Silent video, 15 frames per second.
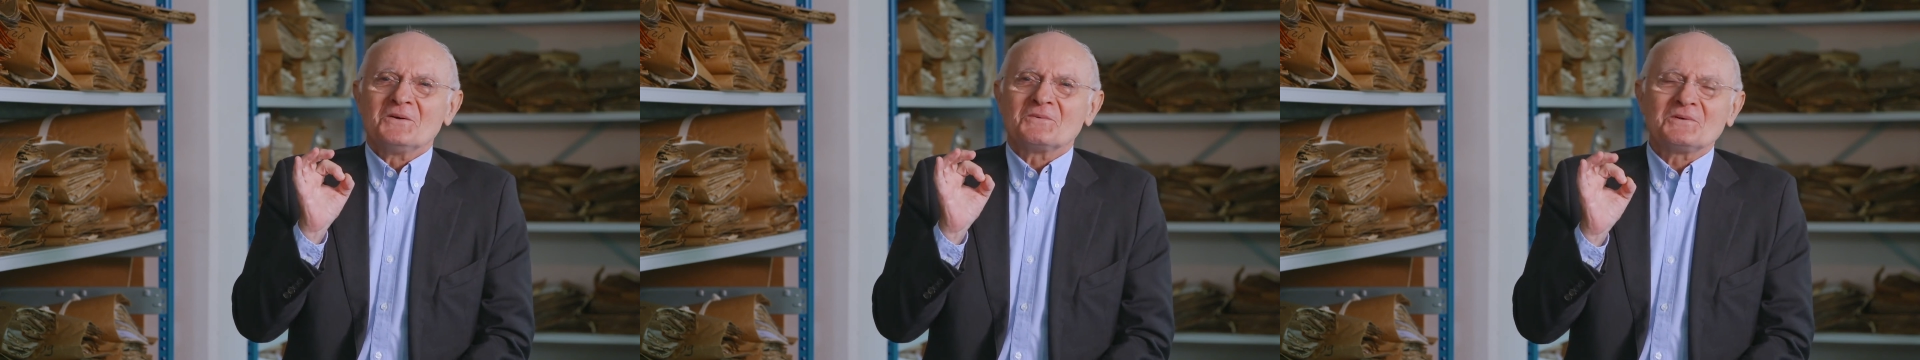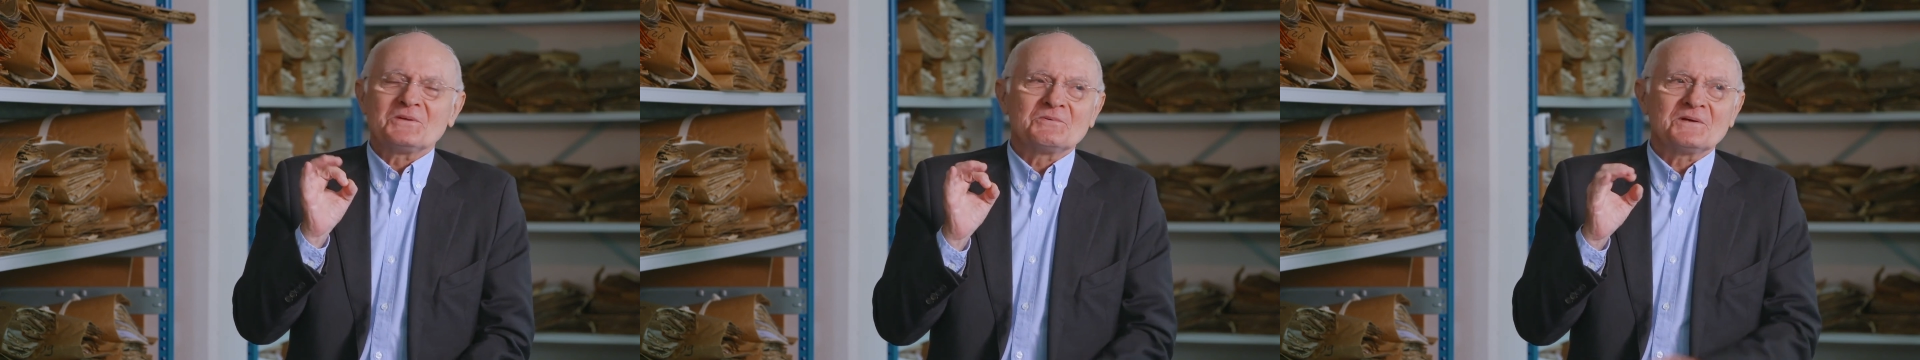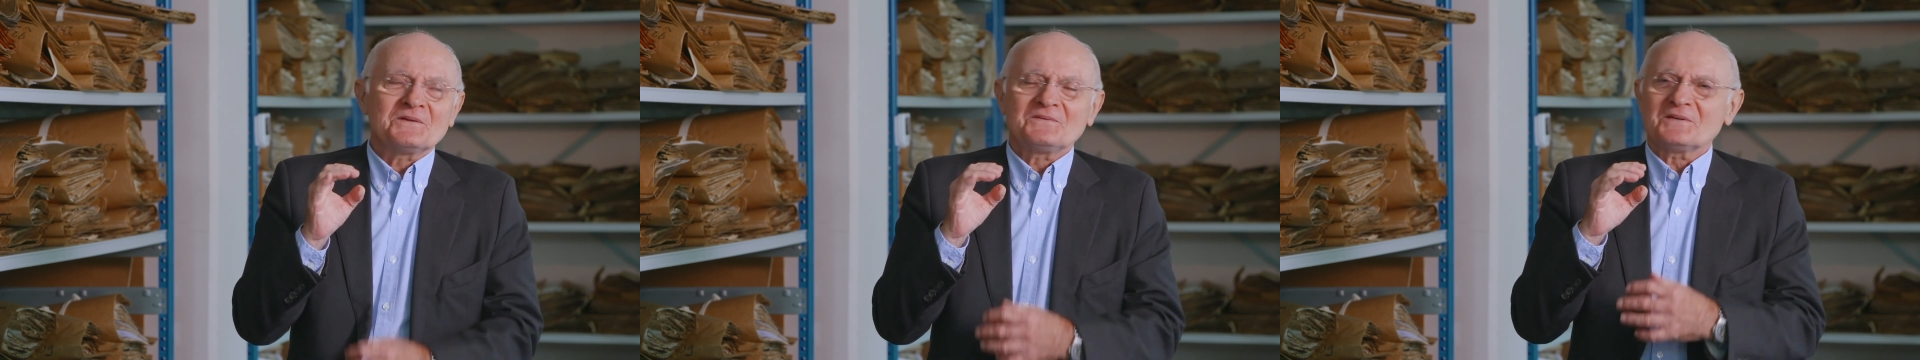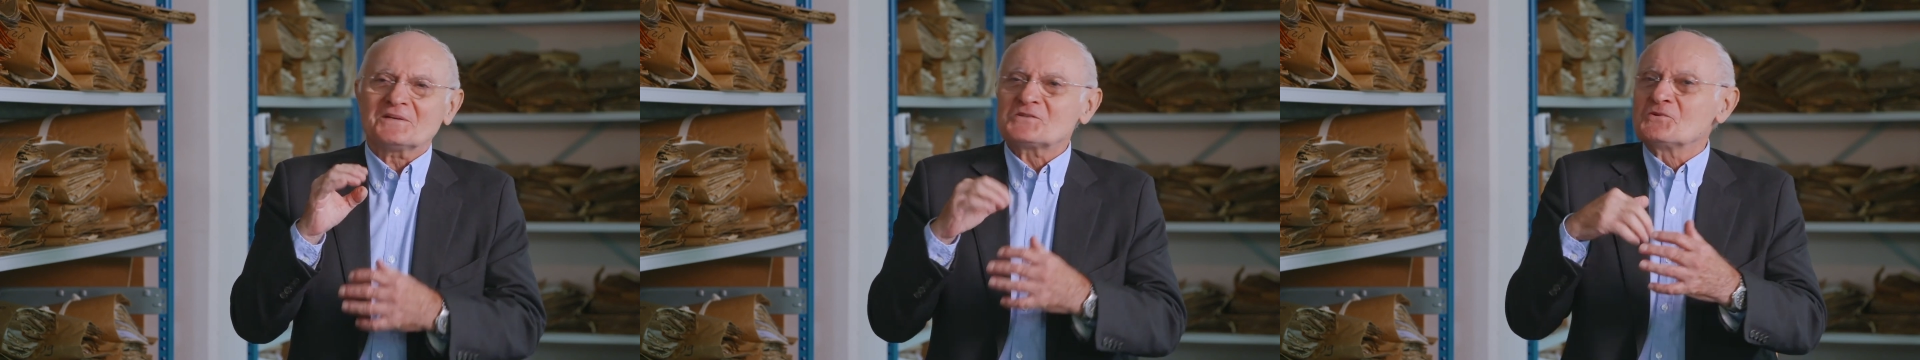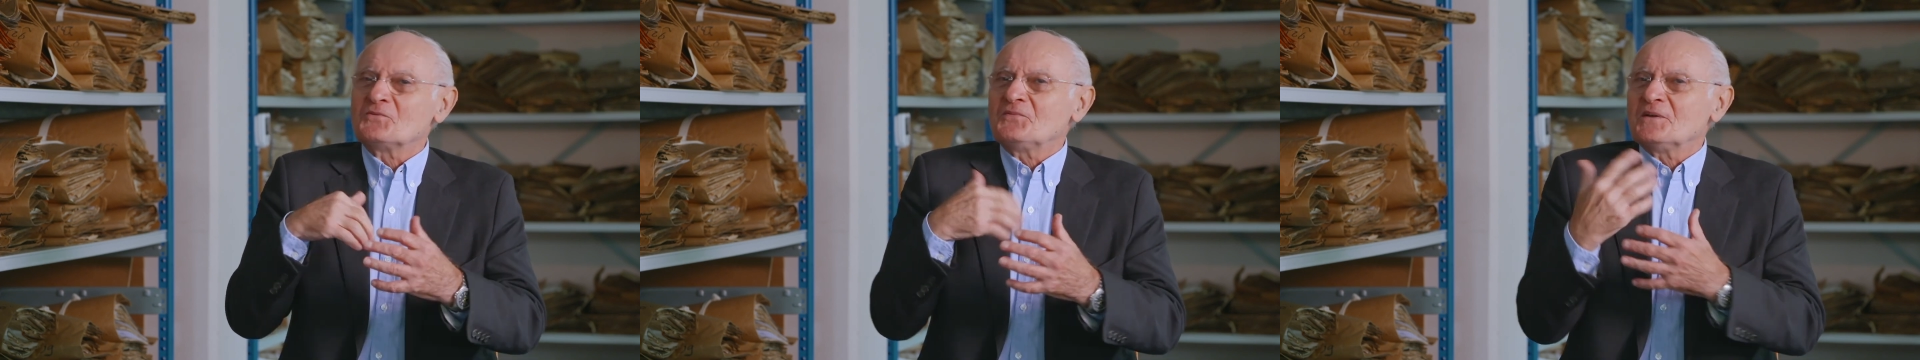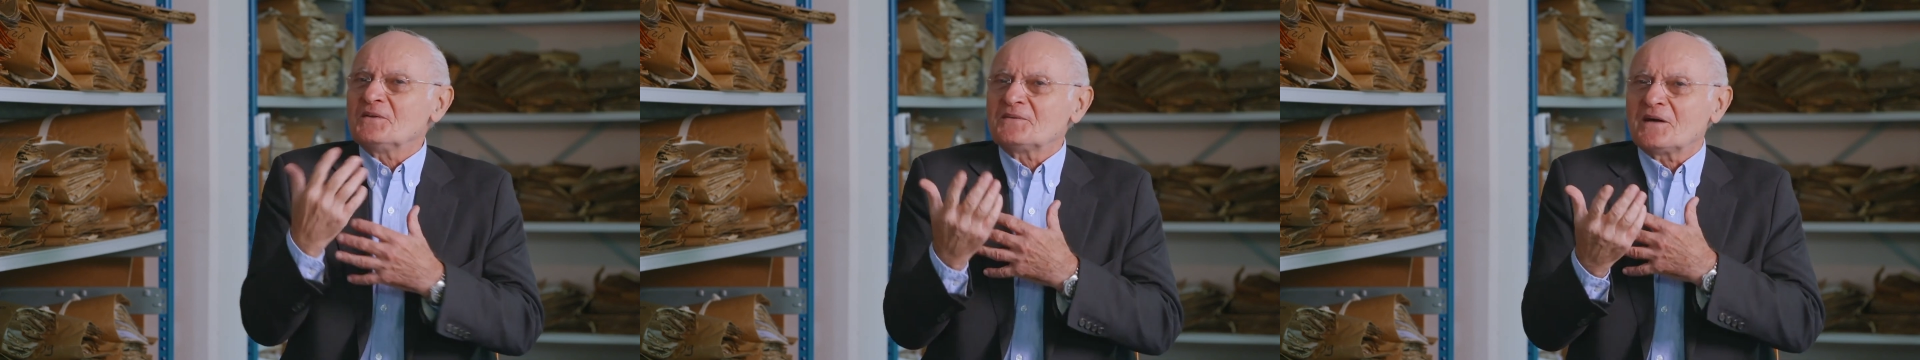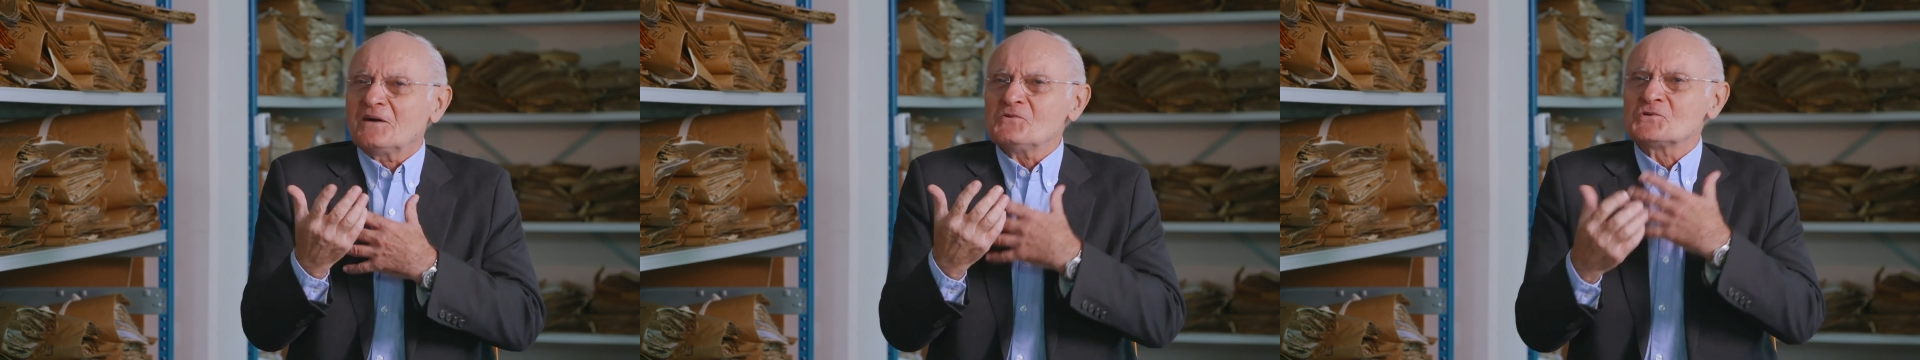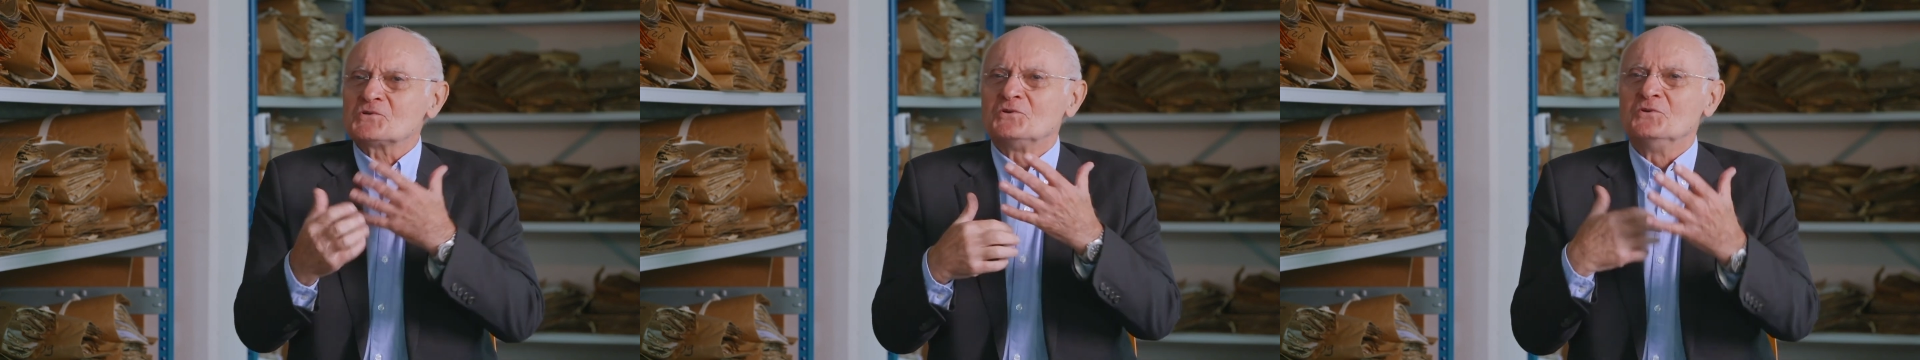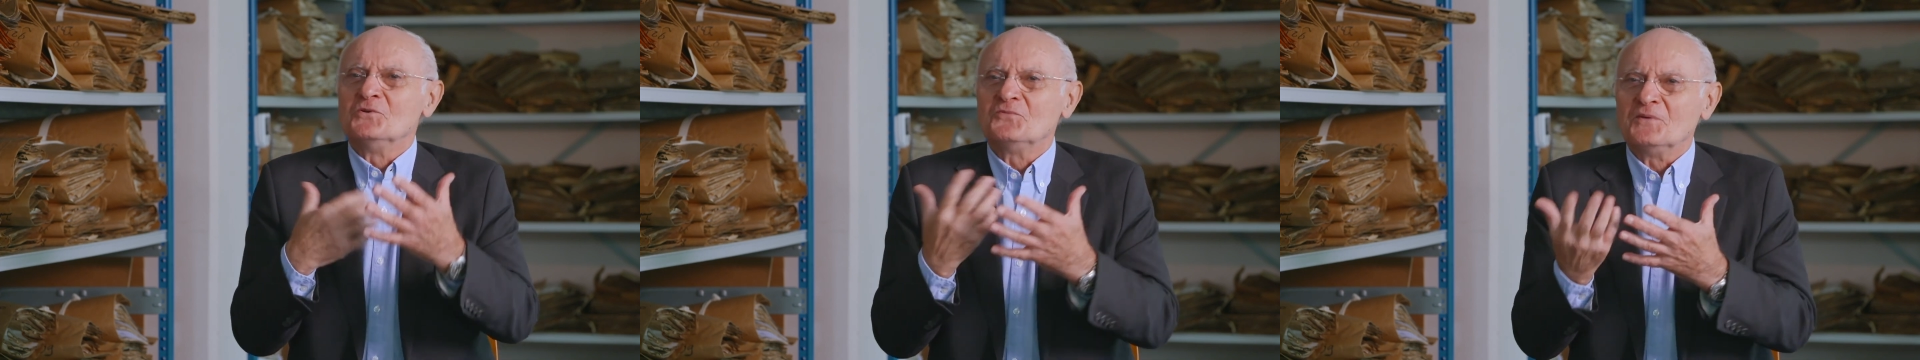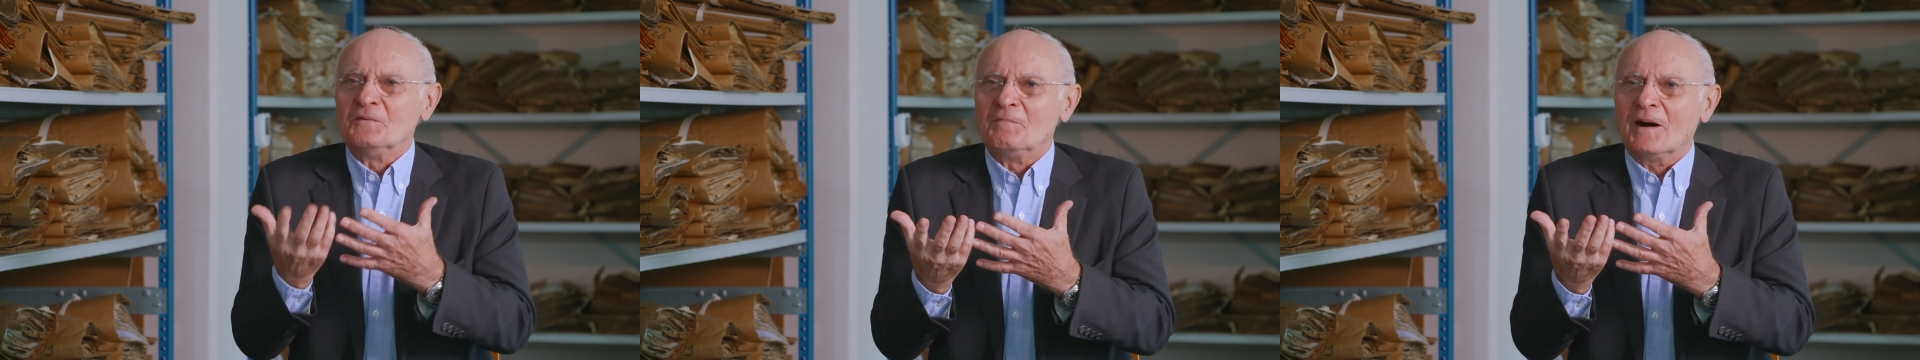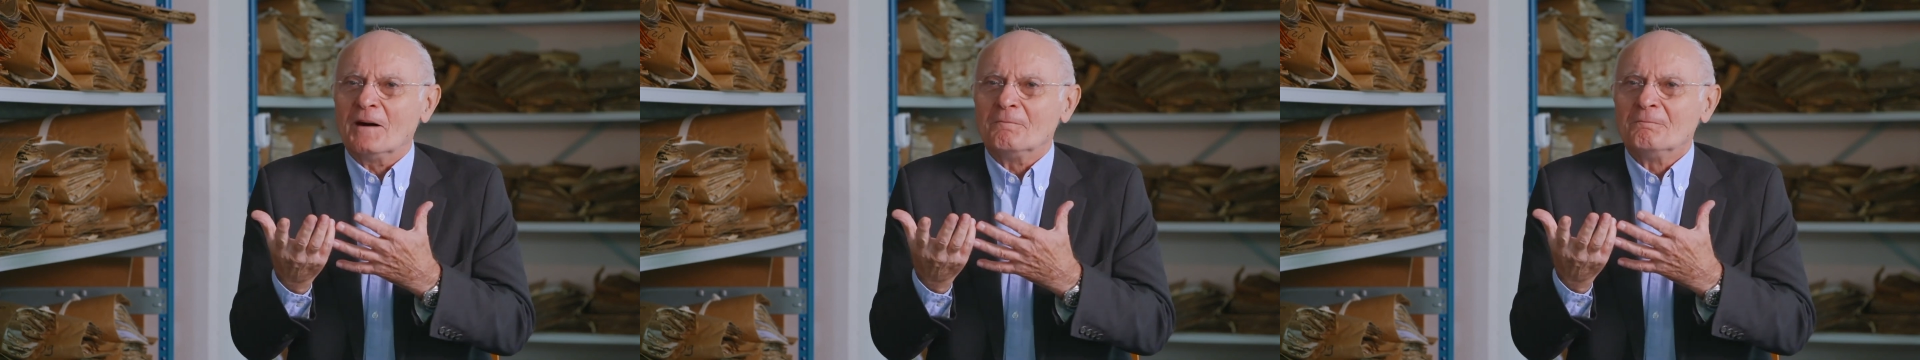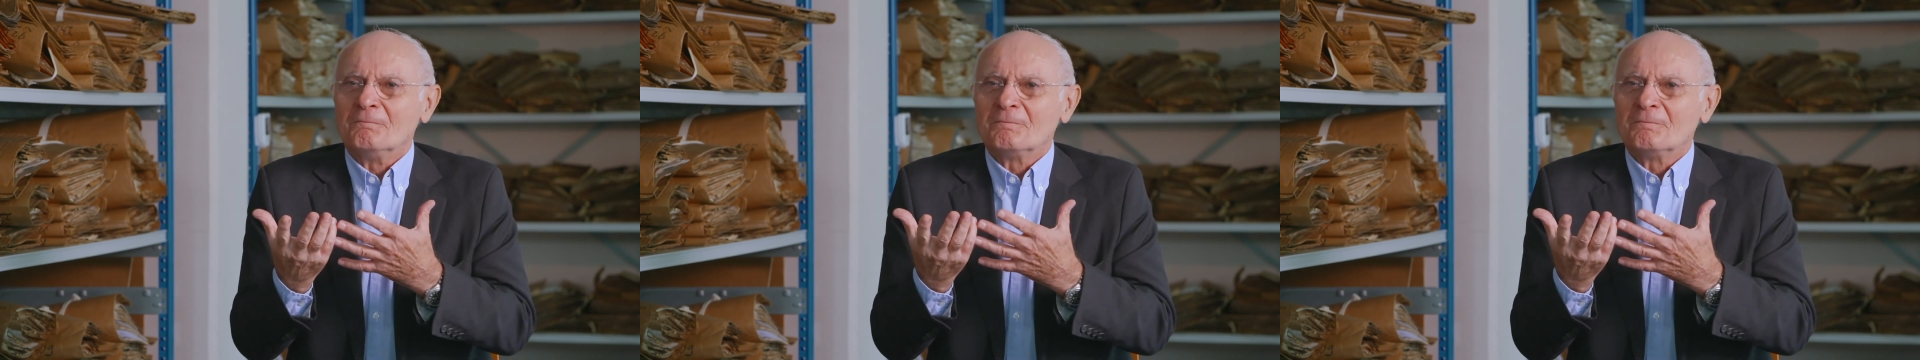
où il doit se dire je fais ça ou je ne le fais pas.